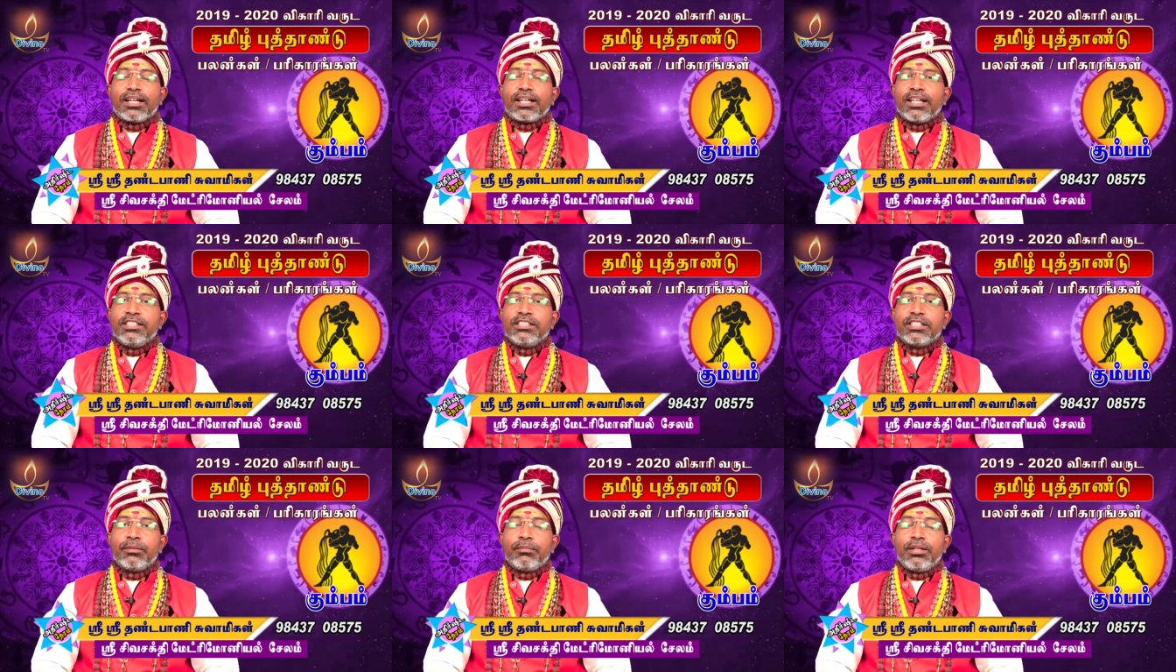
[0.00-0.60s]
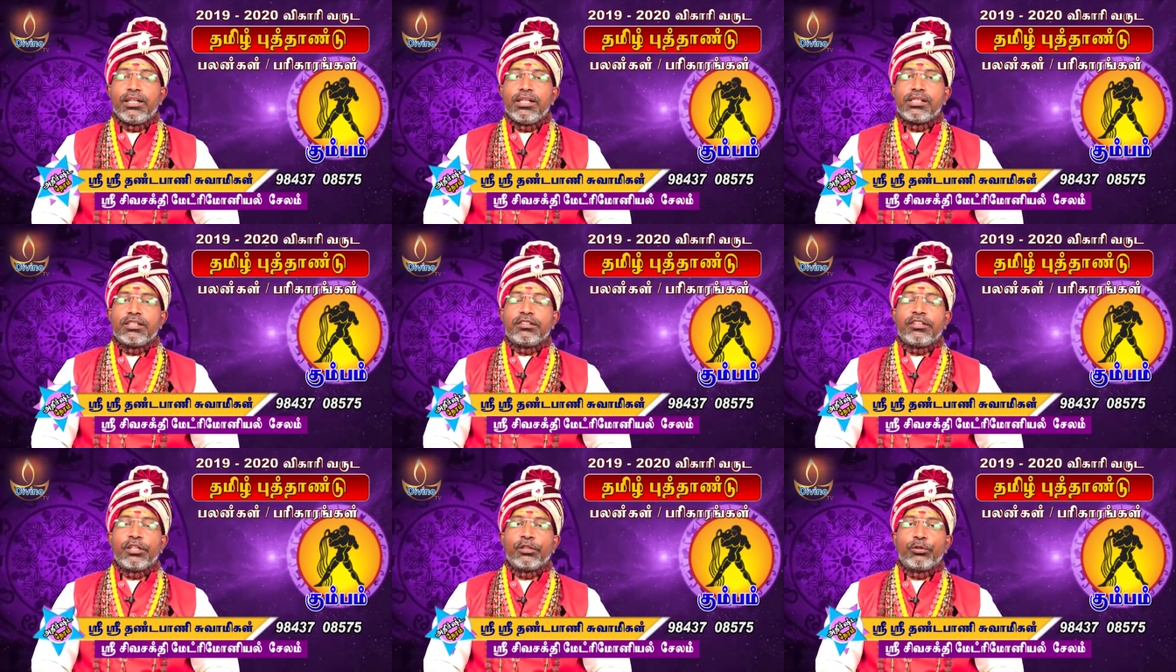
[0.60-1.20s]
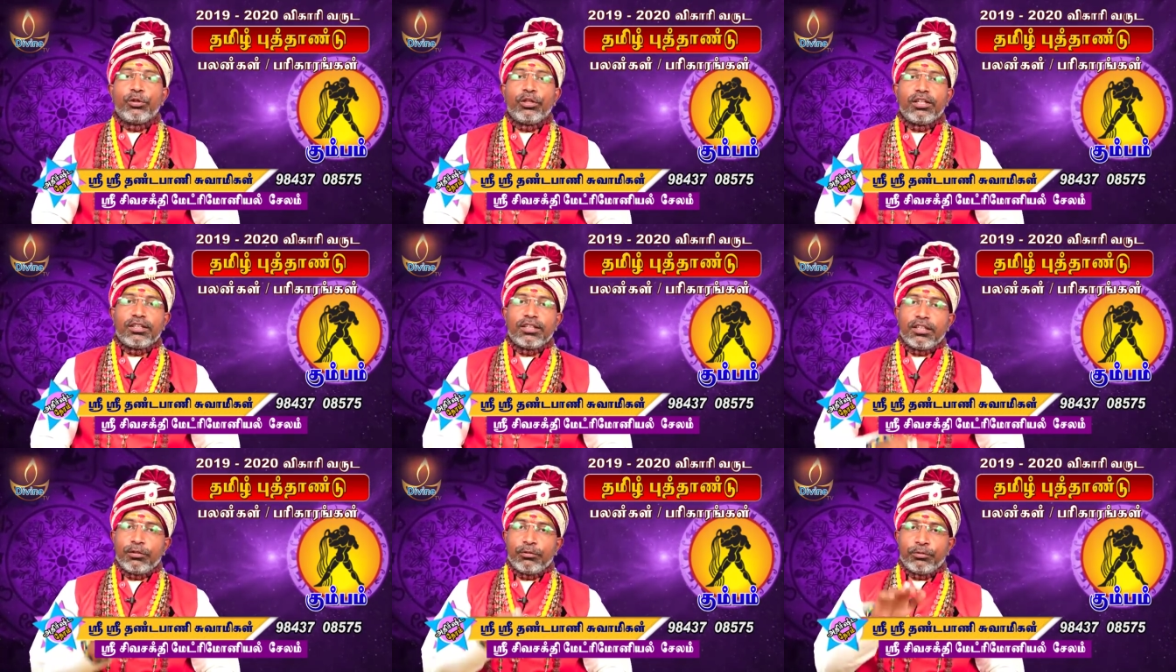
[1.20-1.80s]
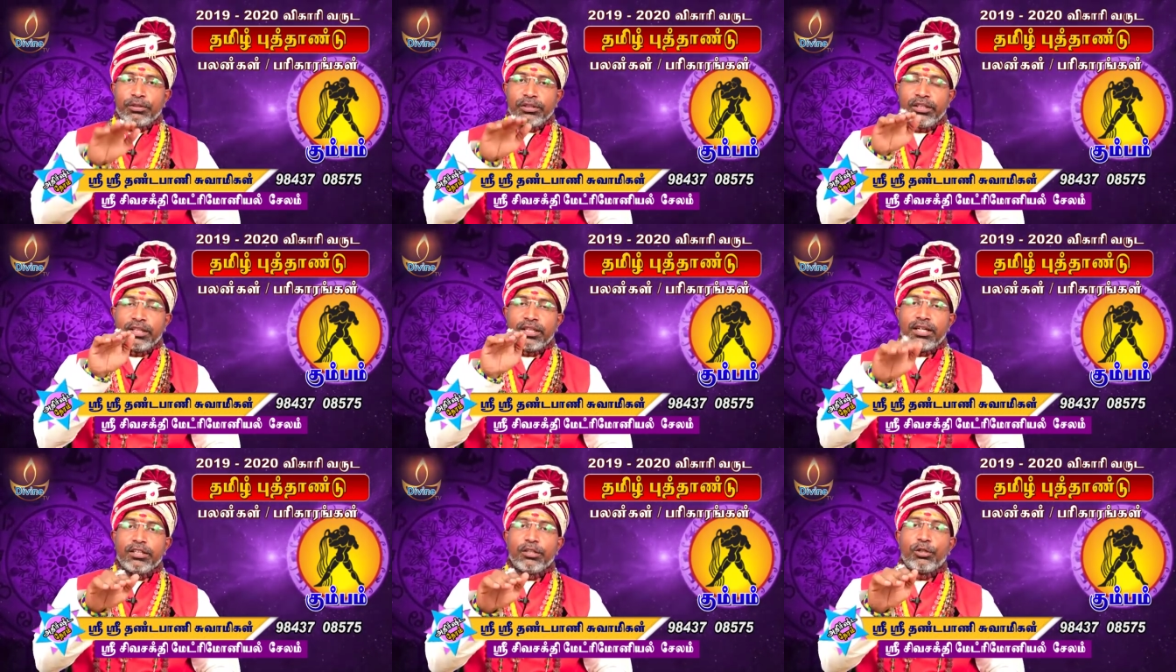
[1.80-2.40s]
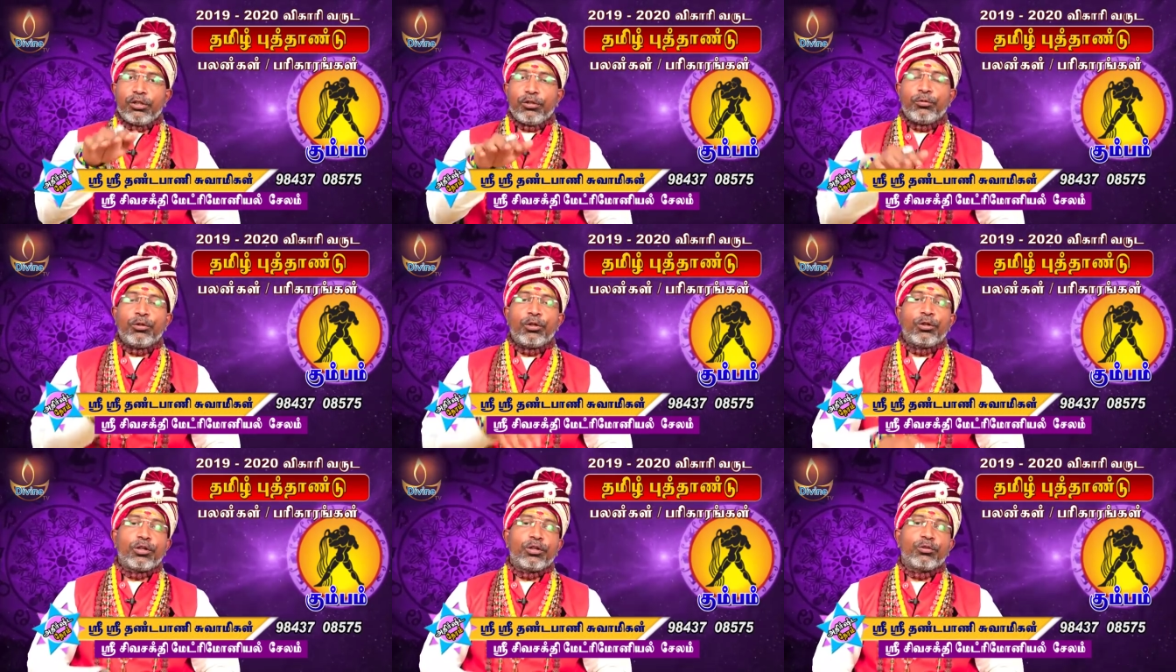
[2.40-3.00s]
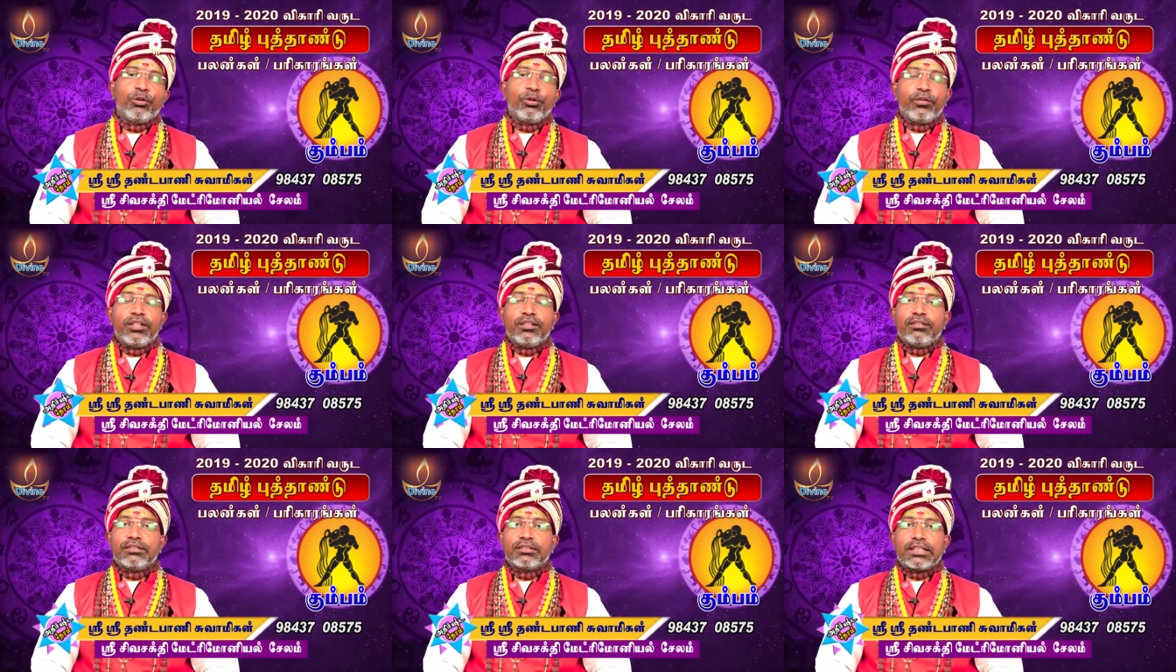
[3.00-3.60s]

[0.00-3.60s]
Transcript: கஞ்சமலை சித்தர் கோயிலுக்கு தான் இந்த ஆண்டு உங்களோட கோவில்